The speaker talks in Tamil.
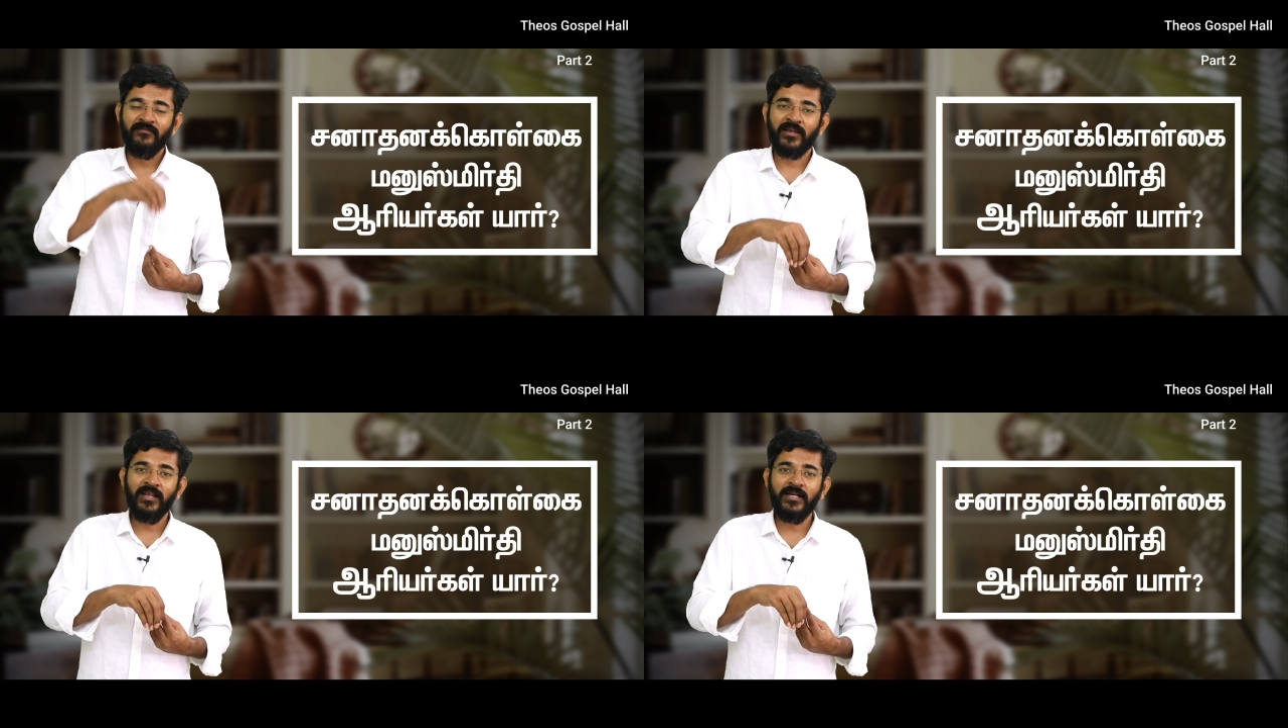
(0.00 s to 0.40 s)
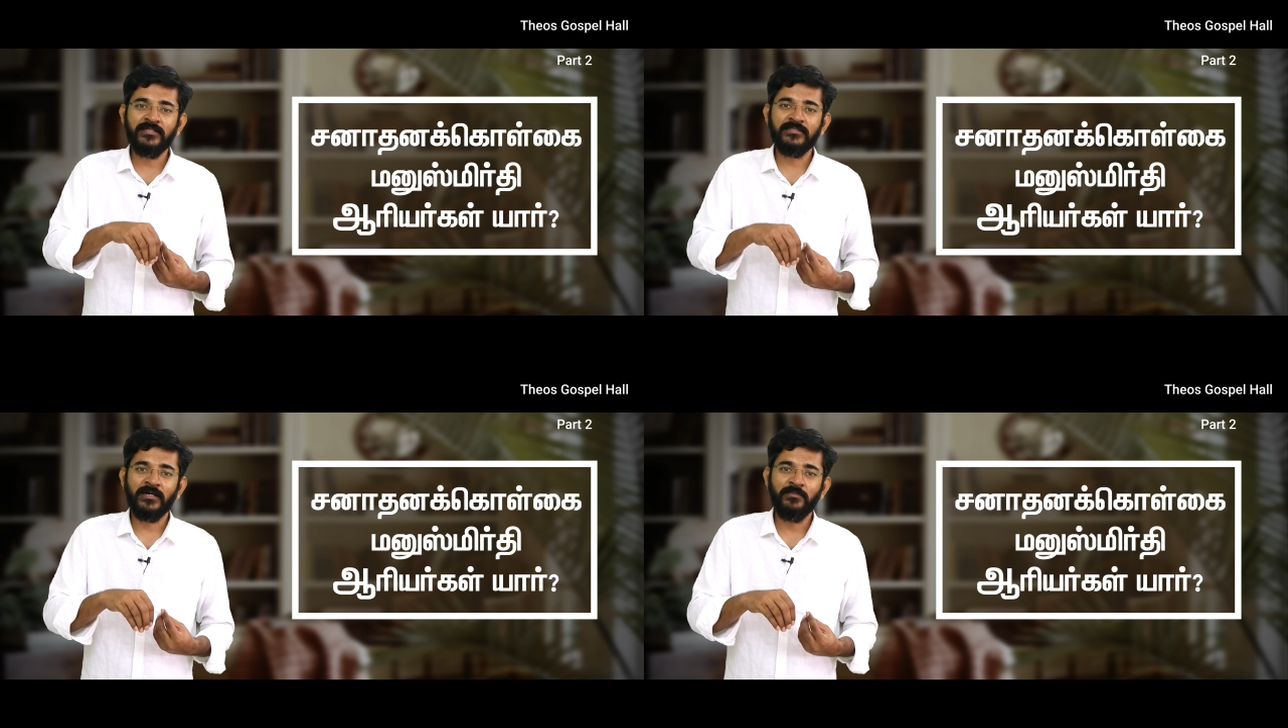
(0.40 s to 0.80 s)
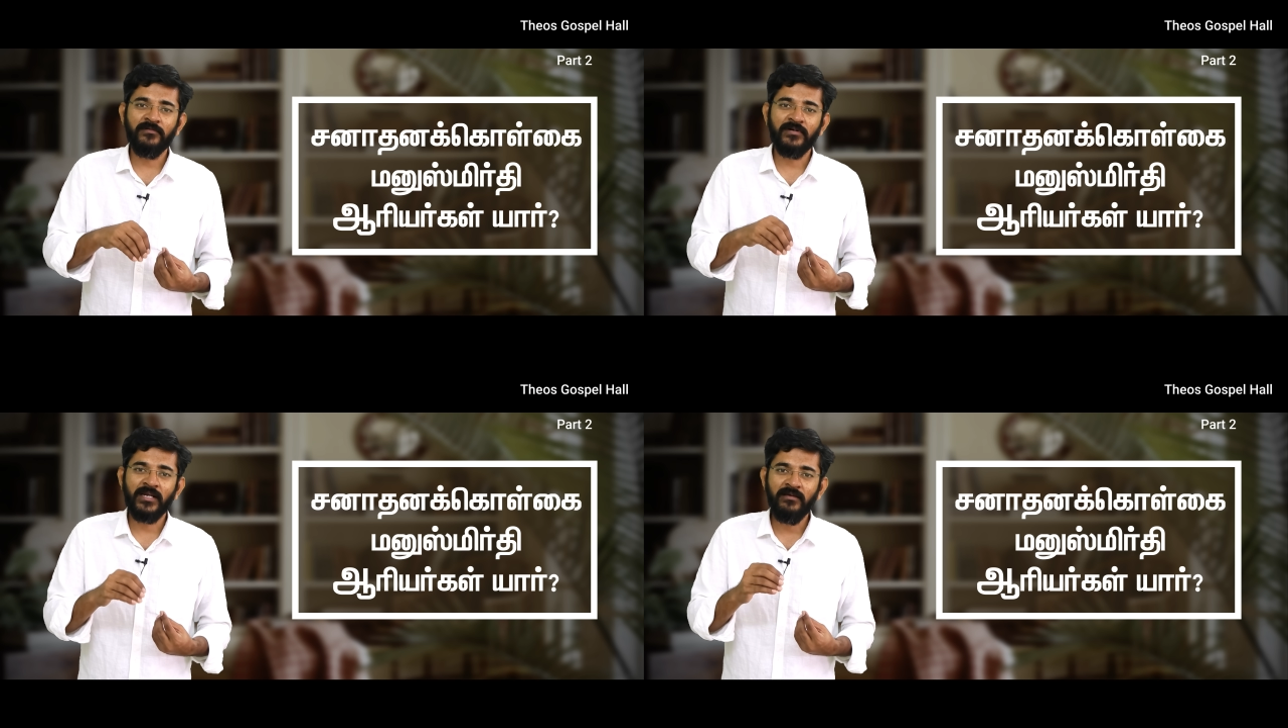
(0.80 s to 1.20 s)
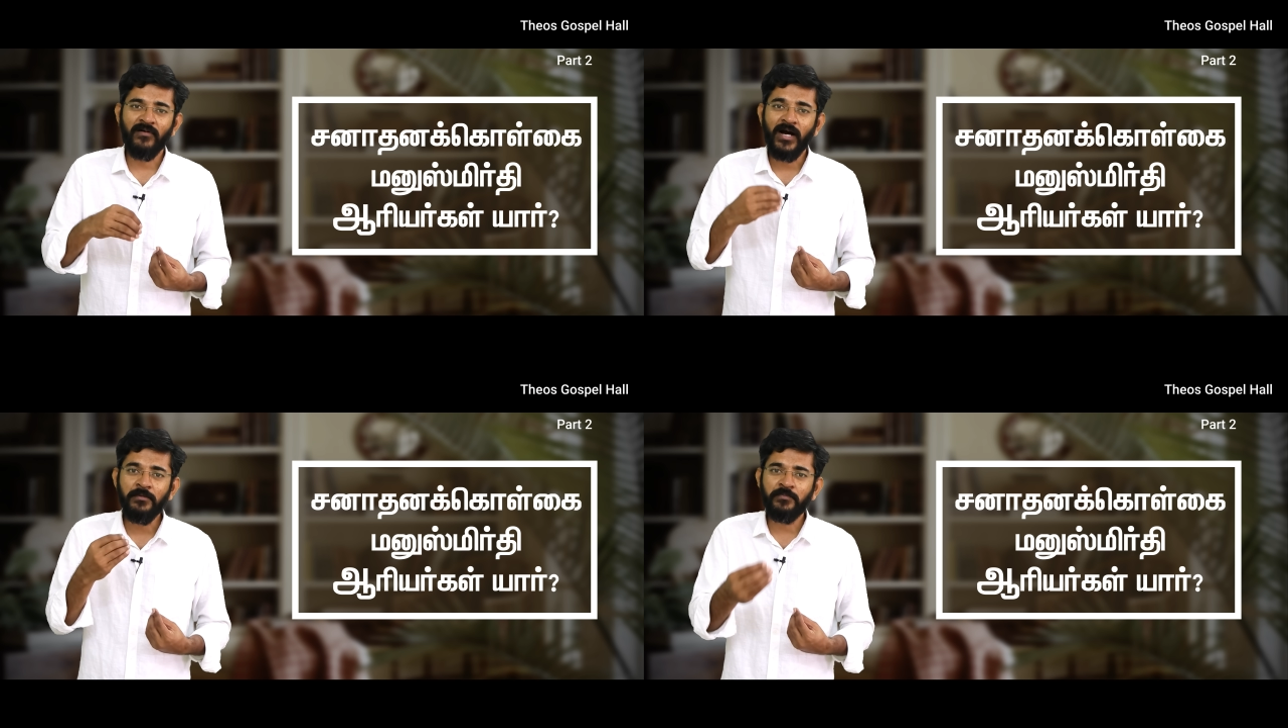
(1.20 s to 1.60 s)
வரலாற்று சம்பவங்களை
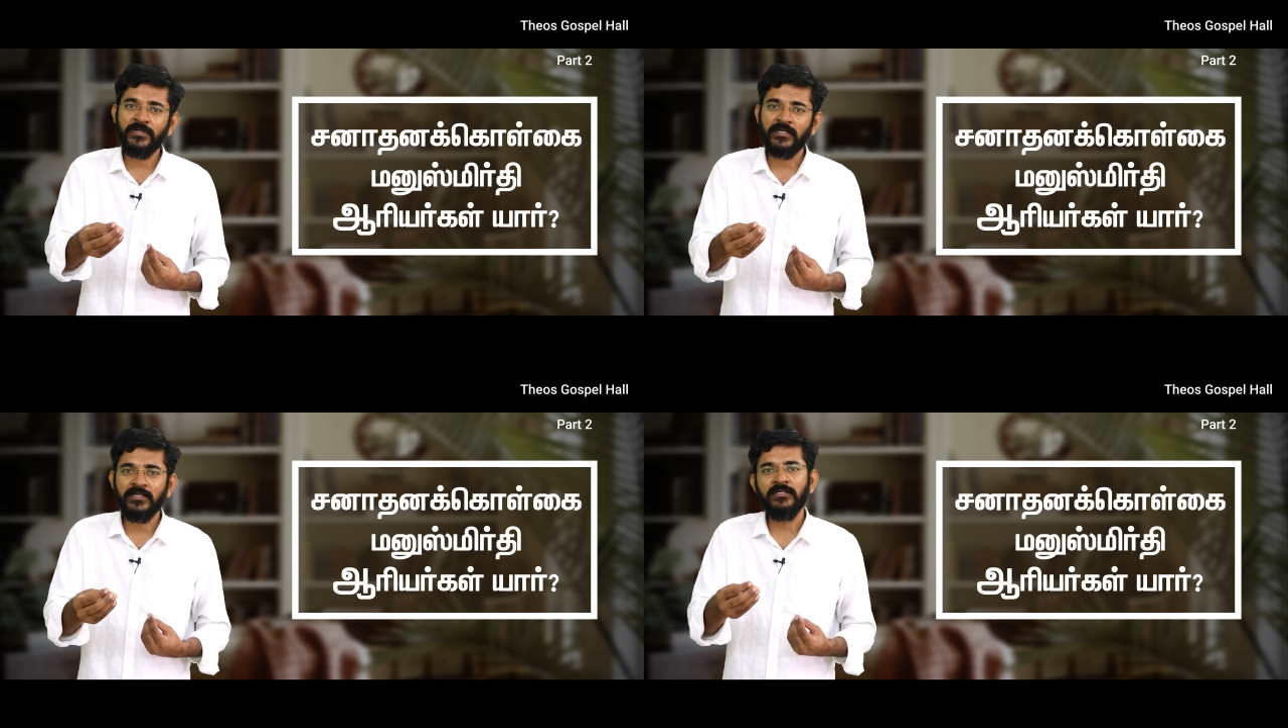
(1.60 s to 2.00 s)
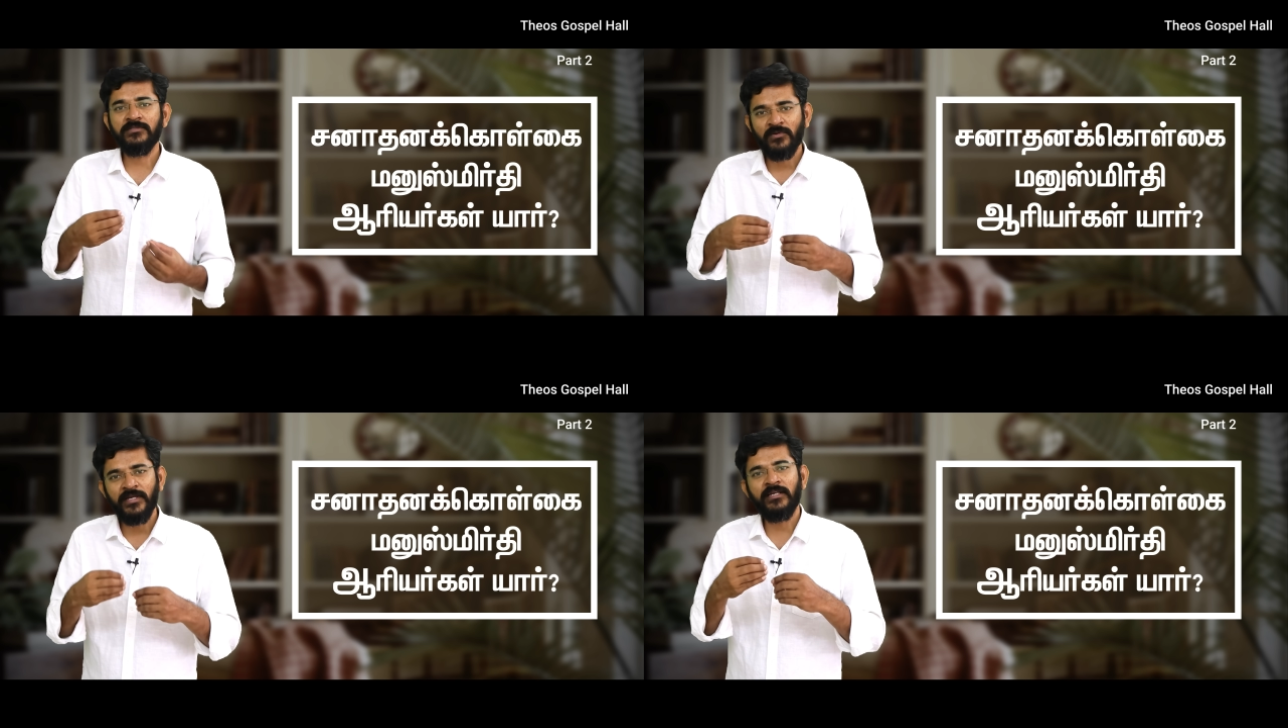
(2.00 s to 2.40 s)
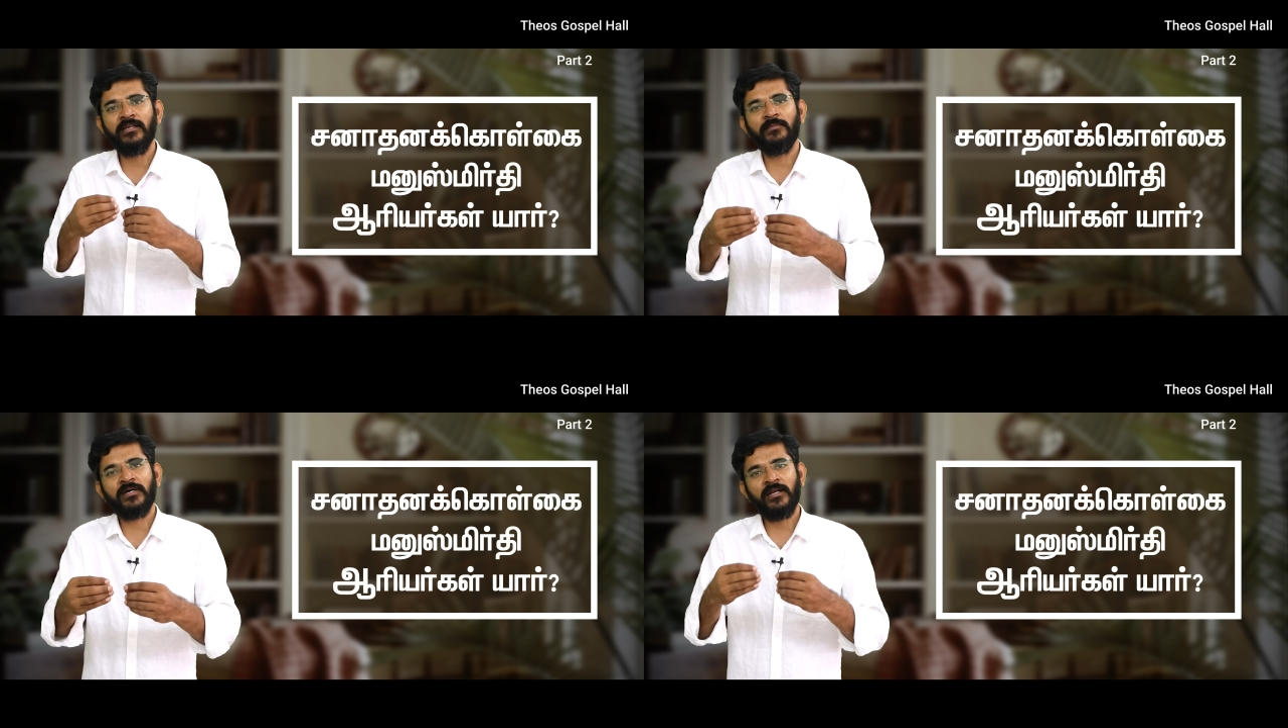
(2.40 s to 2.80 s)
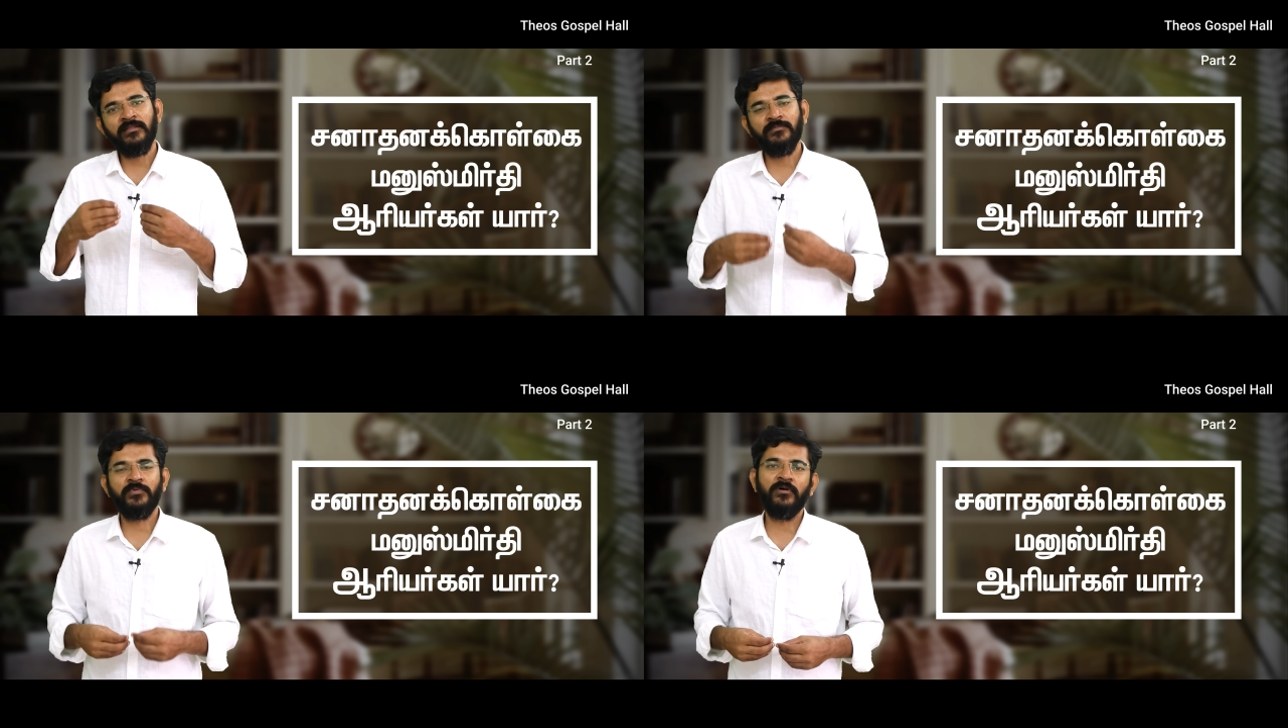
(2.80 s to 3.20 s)
வாய்ப்பு இருக்குன்னு சொல்லிட்டு நாம்
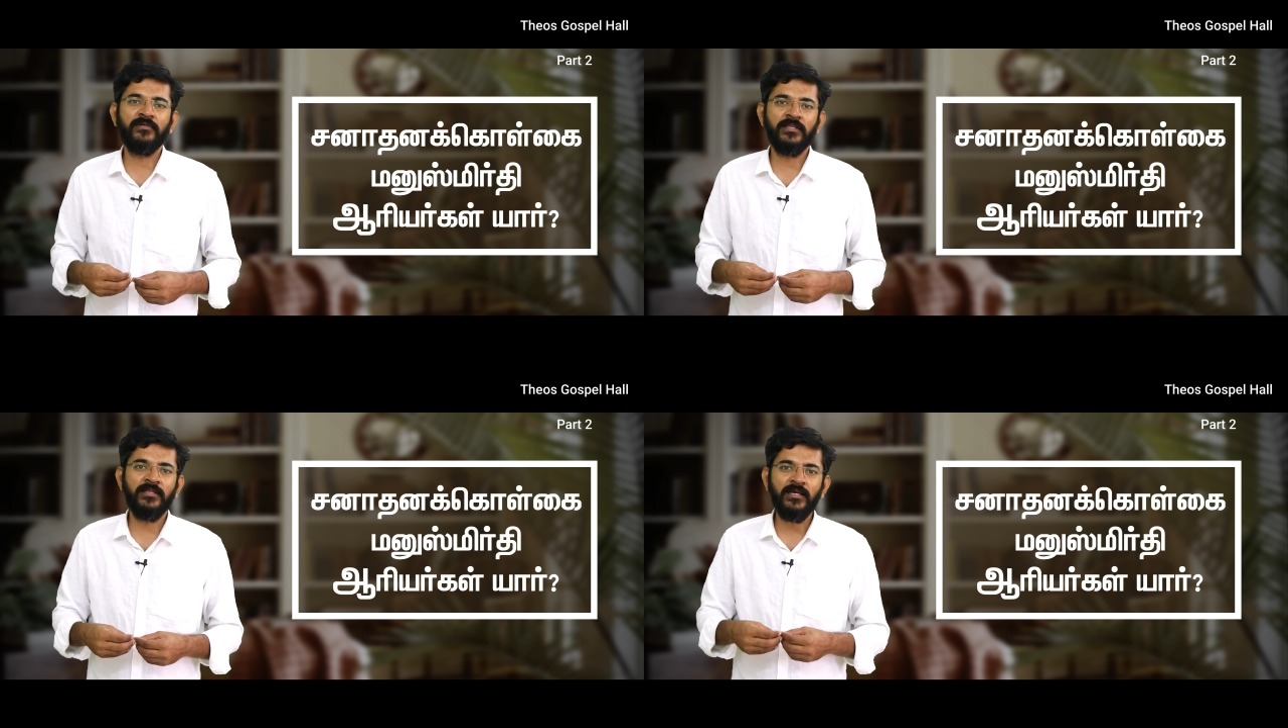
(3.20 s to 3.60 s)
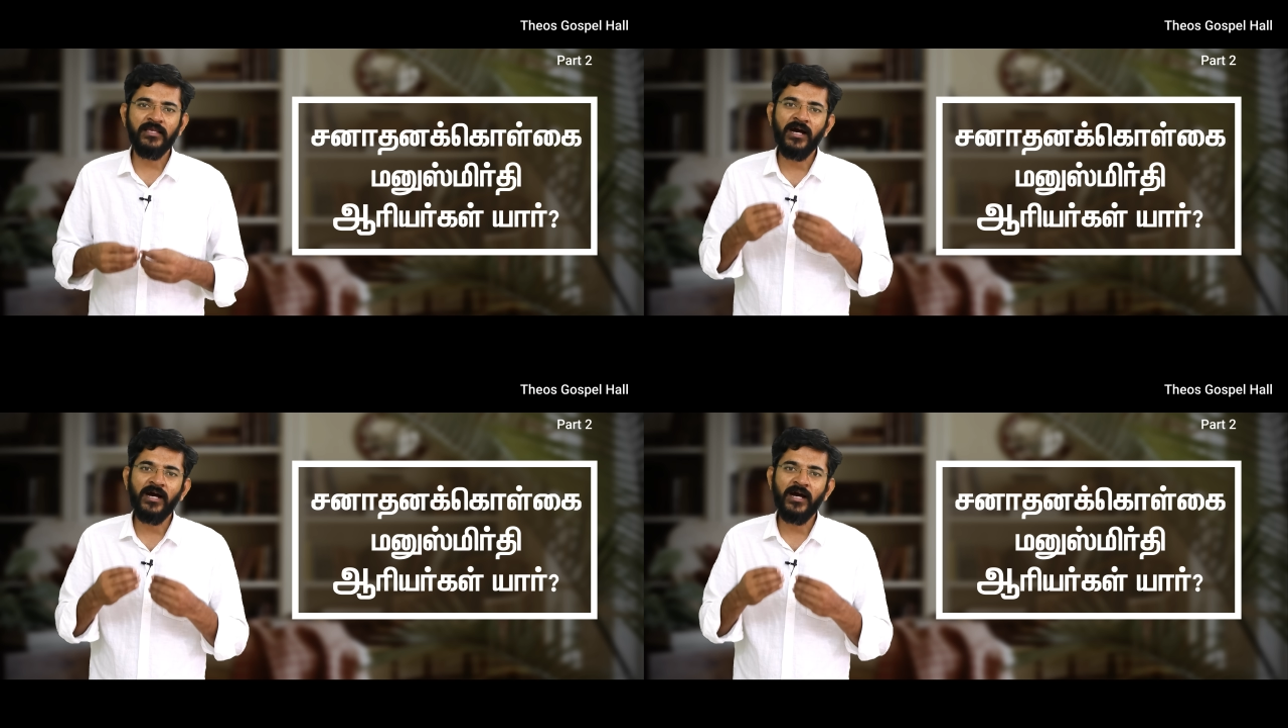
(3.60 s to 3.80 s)
கடந்து போவது தான்